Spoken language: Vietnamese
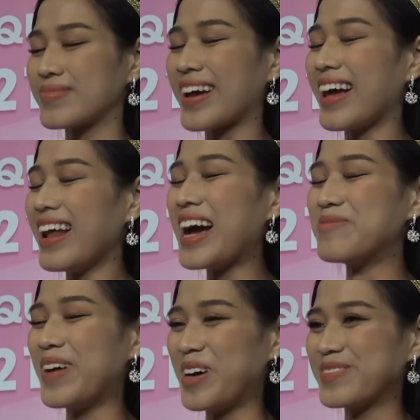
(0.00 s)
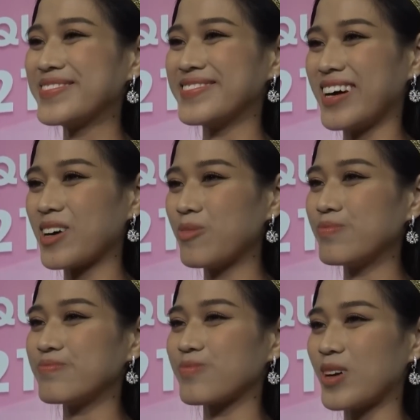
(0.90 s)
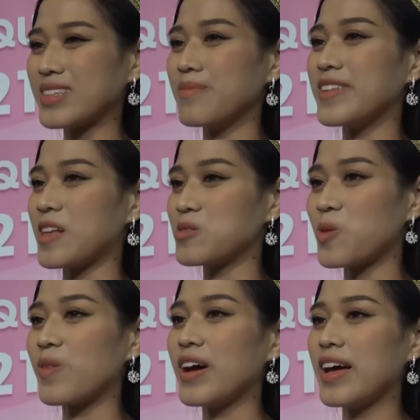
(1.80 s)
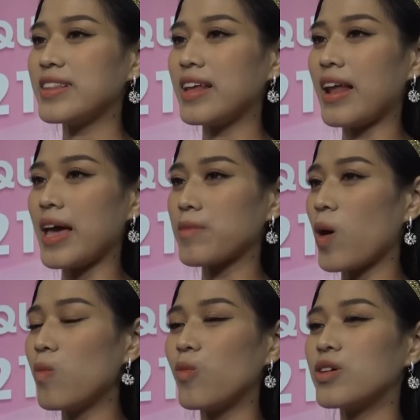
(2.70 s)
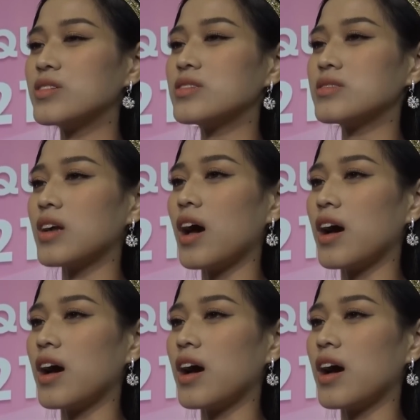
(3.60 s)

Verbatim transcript: lại khá là ham học và cũng quan tâm về giáo dục, nên là em không muốn